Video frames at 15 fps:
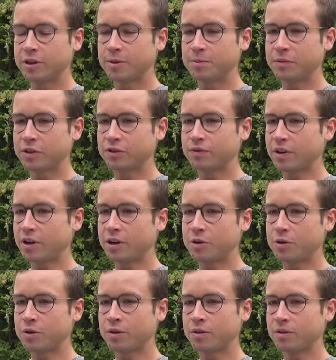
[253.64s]
ähm, das war
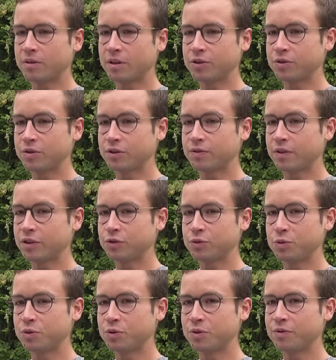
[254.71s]
auch, also das war
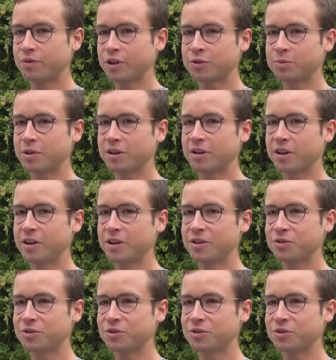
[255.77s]
so unfassbar geil.